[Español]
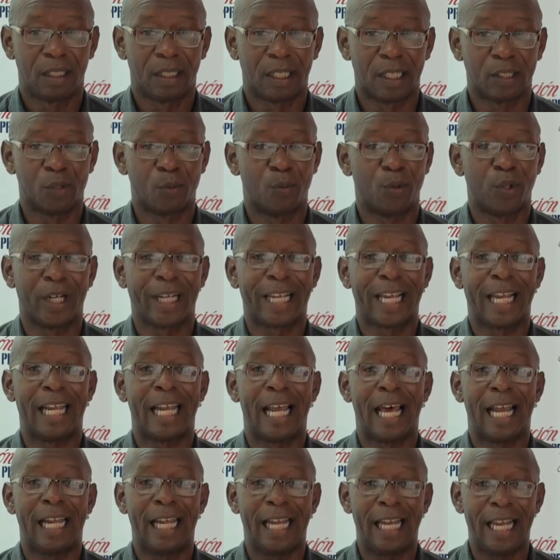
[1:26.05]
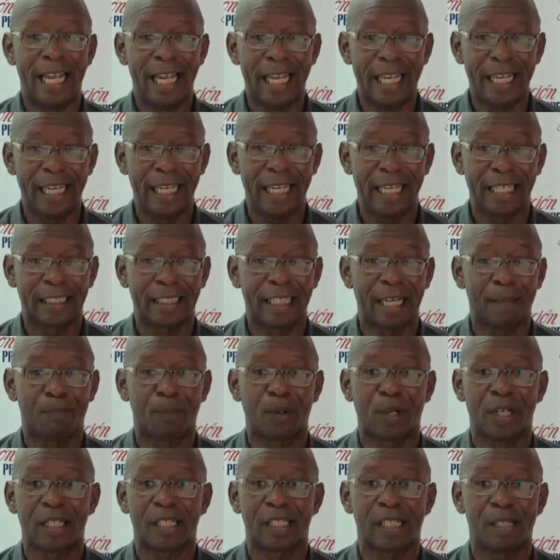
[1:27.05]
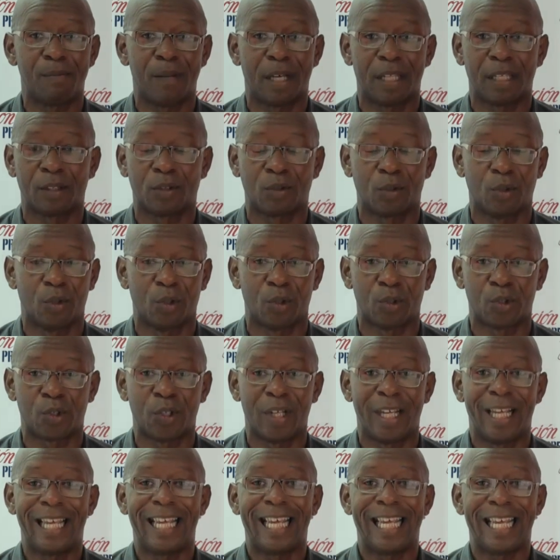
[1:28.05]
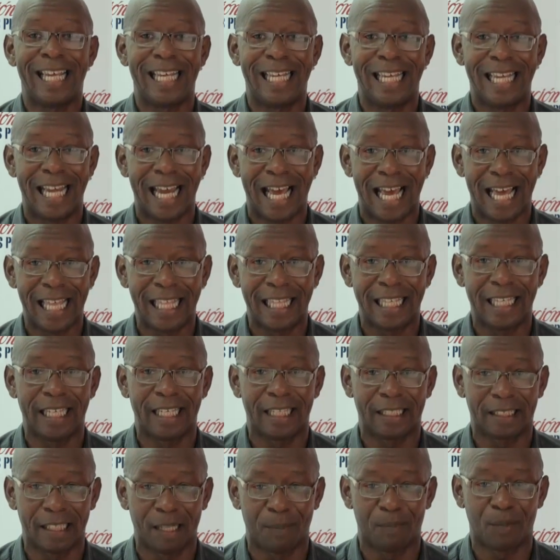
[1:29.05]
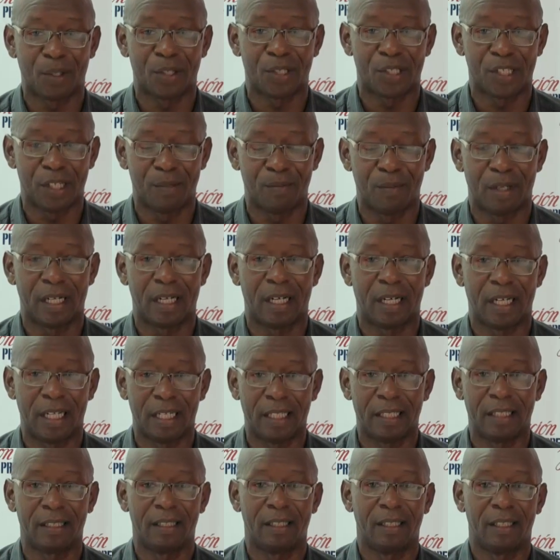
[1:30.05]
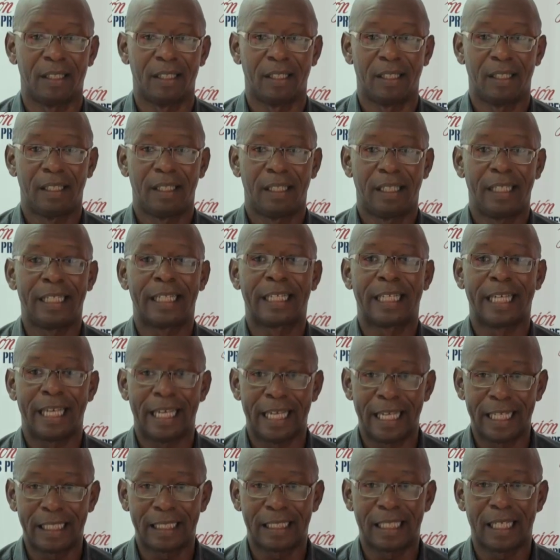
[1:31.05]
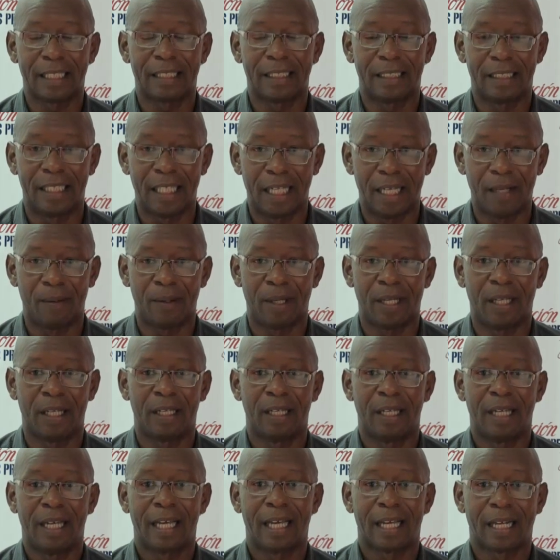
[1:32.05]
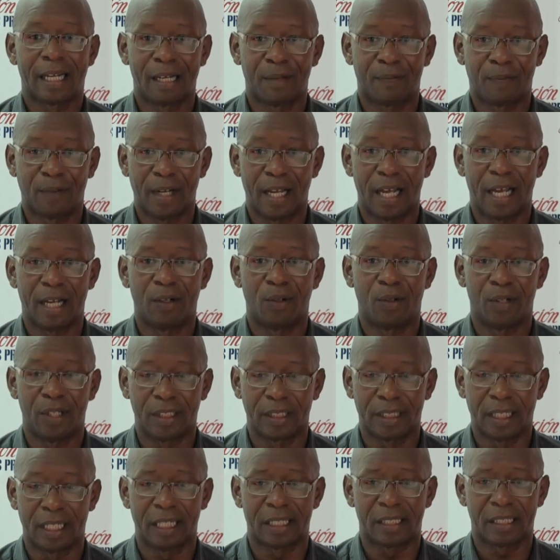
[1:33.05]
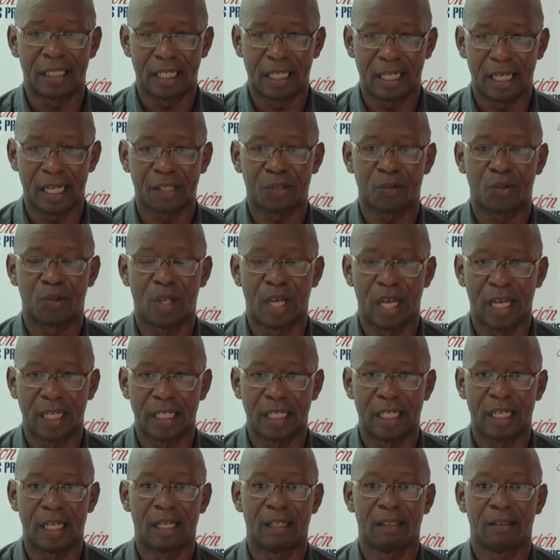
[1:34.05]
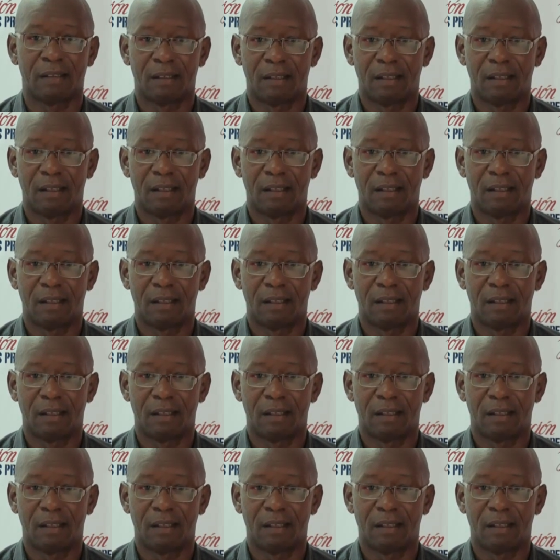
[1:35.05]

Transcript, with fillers: que supone que la ley está por encima de todos y nadie está por encima de la ley y que ésta debe reflejar los intereses de la ciudadanía.